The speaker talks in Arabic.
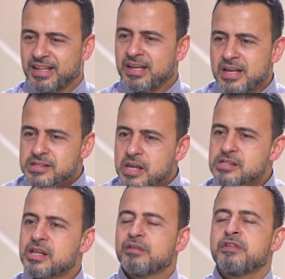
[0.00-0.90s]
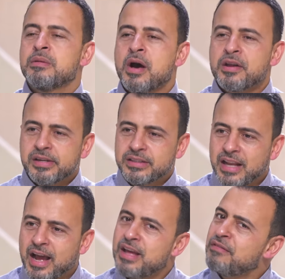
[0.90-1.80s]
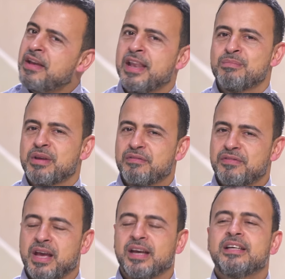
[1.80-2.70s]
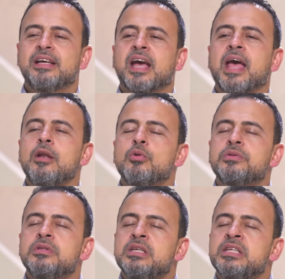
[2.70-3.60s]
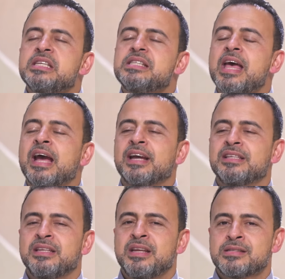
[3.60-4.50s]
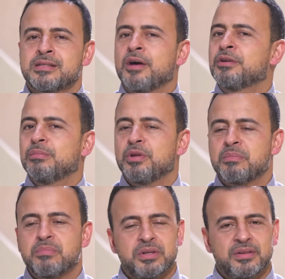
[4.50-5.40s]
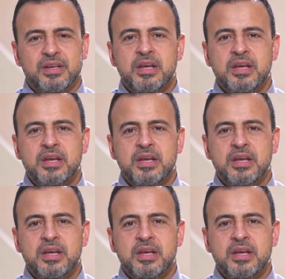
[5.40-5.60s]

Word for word: الناس اصلا في معركه الحياه فيها اللي مكفيها خلوا الدين يساعد الناس تقرب لربنا